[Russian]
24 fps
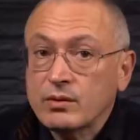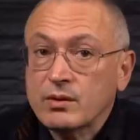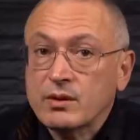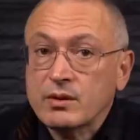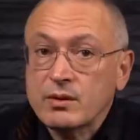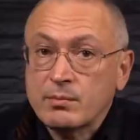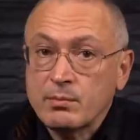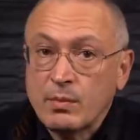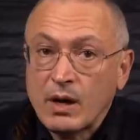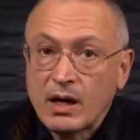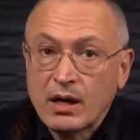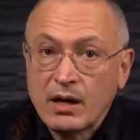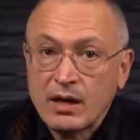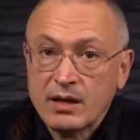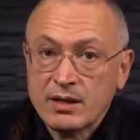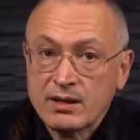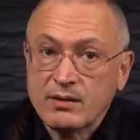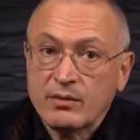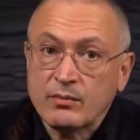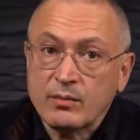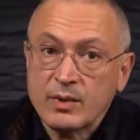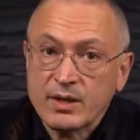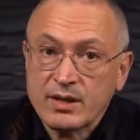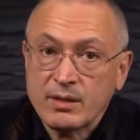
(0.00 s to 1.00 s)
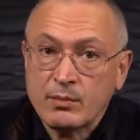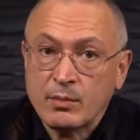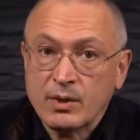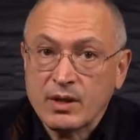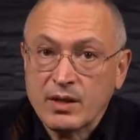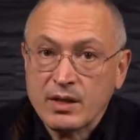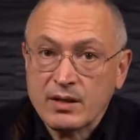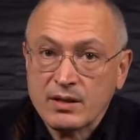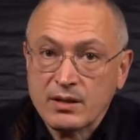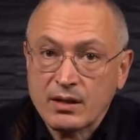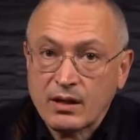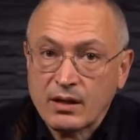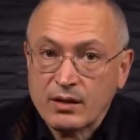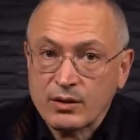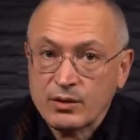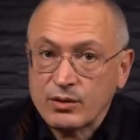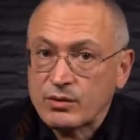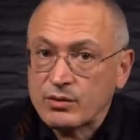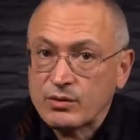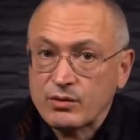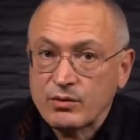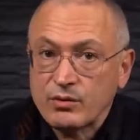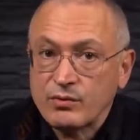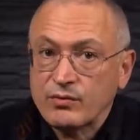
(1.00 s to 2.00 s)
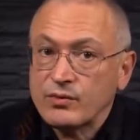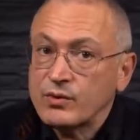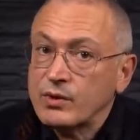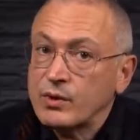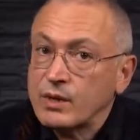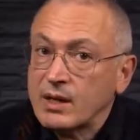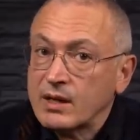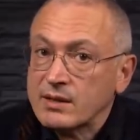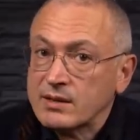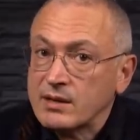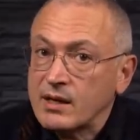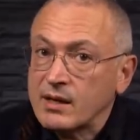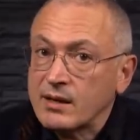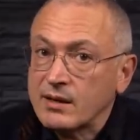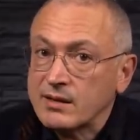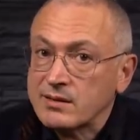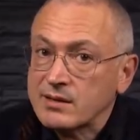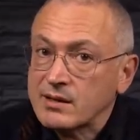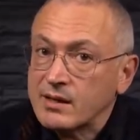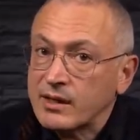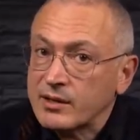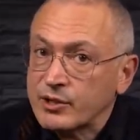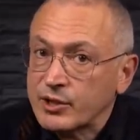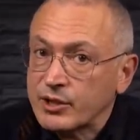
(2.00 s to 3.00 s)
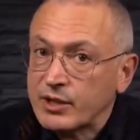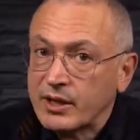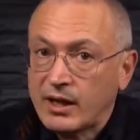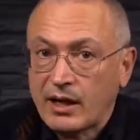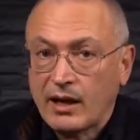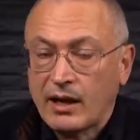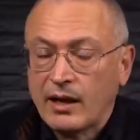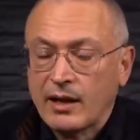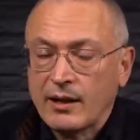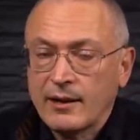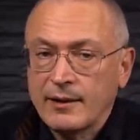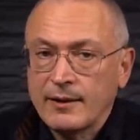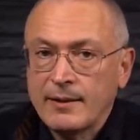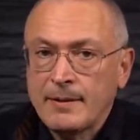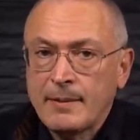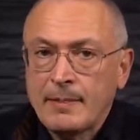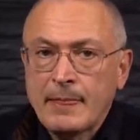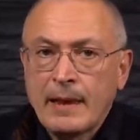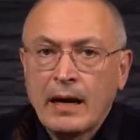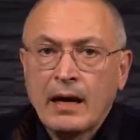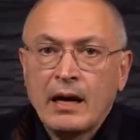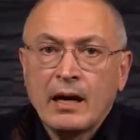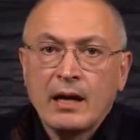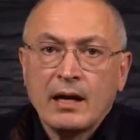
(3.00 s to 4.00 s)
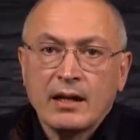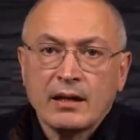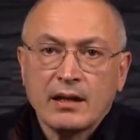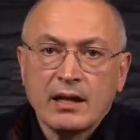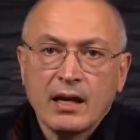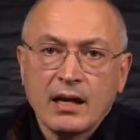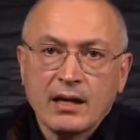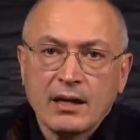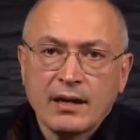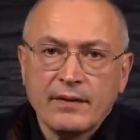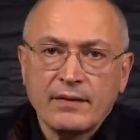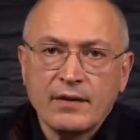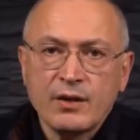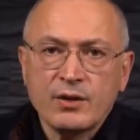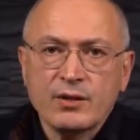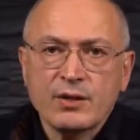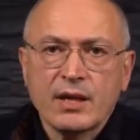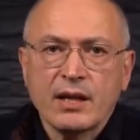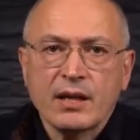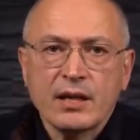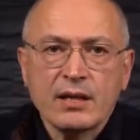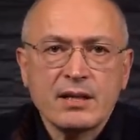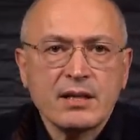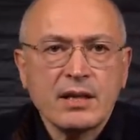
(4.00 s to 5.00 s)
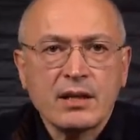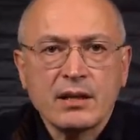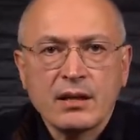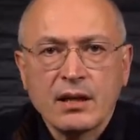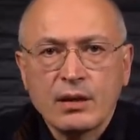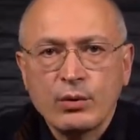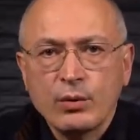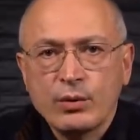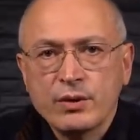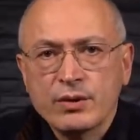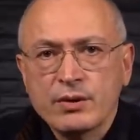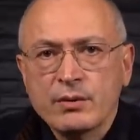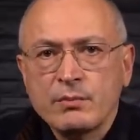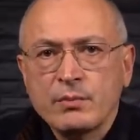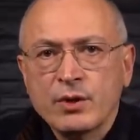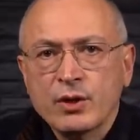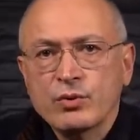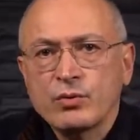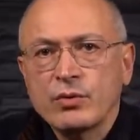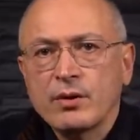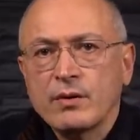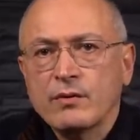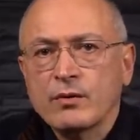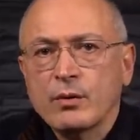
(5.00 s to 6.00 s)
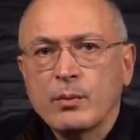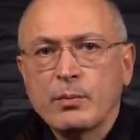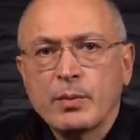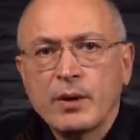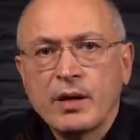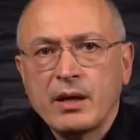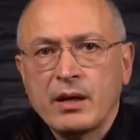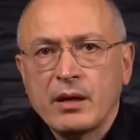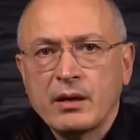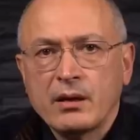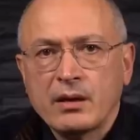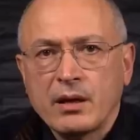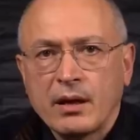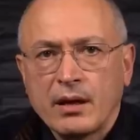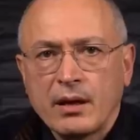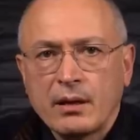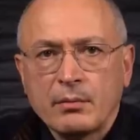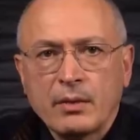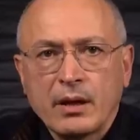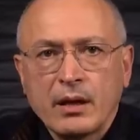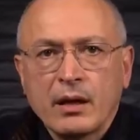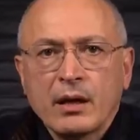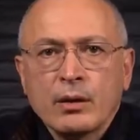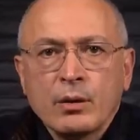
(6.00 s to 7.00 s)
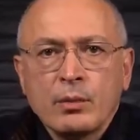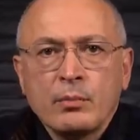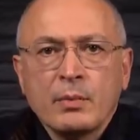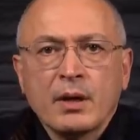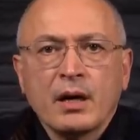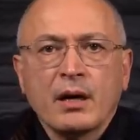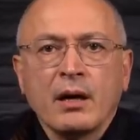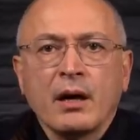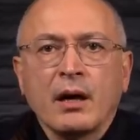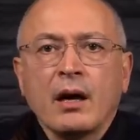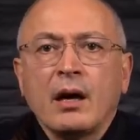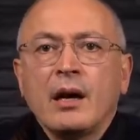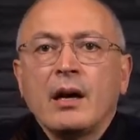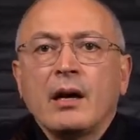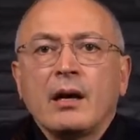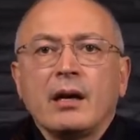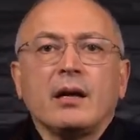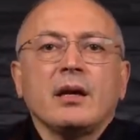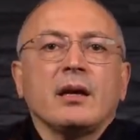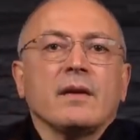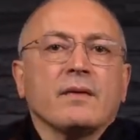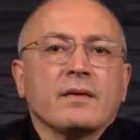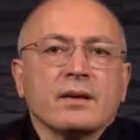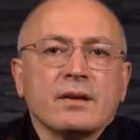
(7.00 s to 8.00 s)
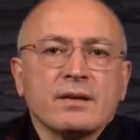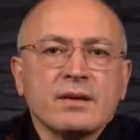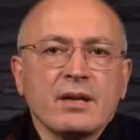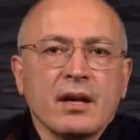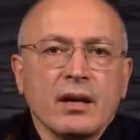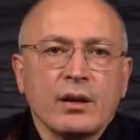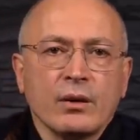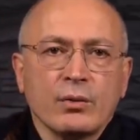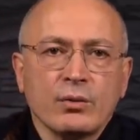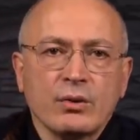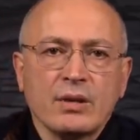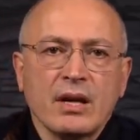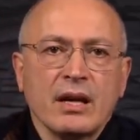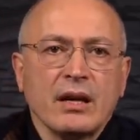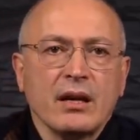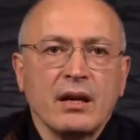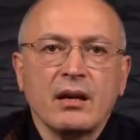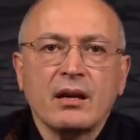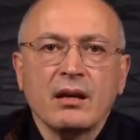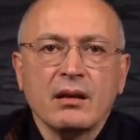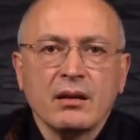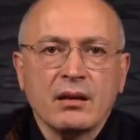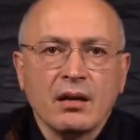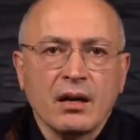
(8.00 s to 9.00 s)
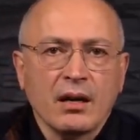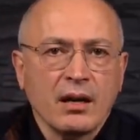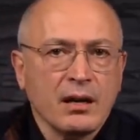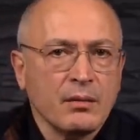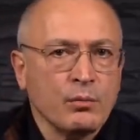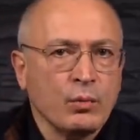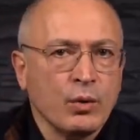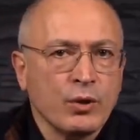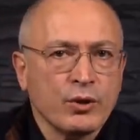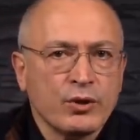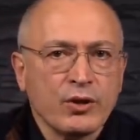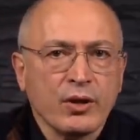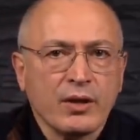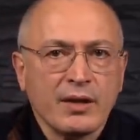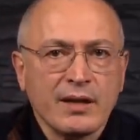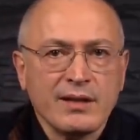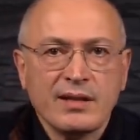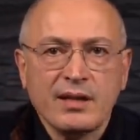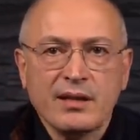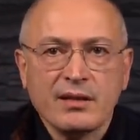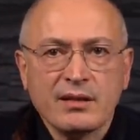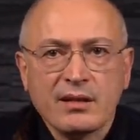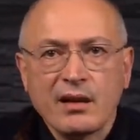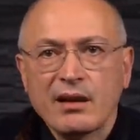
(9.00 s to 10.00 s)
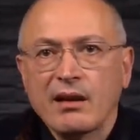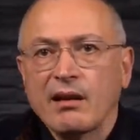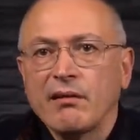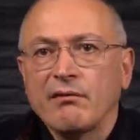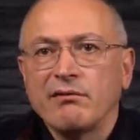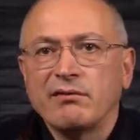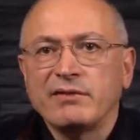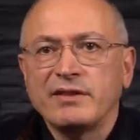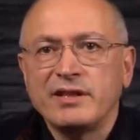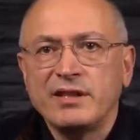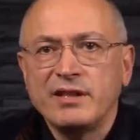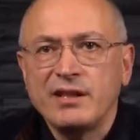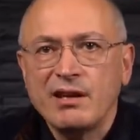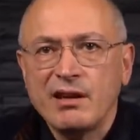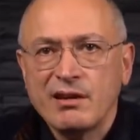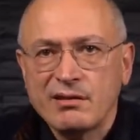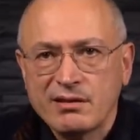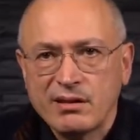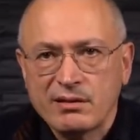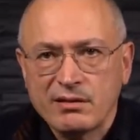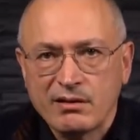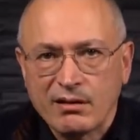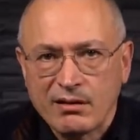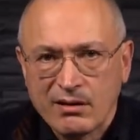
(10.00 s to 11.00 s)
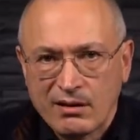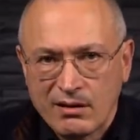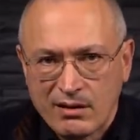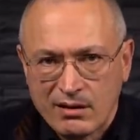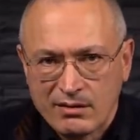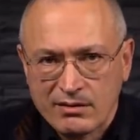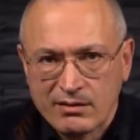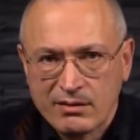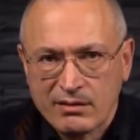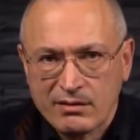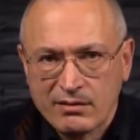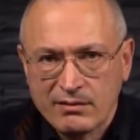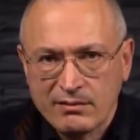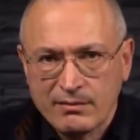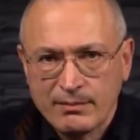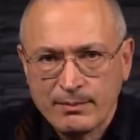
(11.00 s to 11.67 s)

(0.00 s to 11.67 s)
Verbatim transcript: вот с богатством и самодостаточностью все несколько сложнее. Географически Россия находится между Европой и Китаем. Экономика и Евросоюза, и Китая больше российской в 10 раз.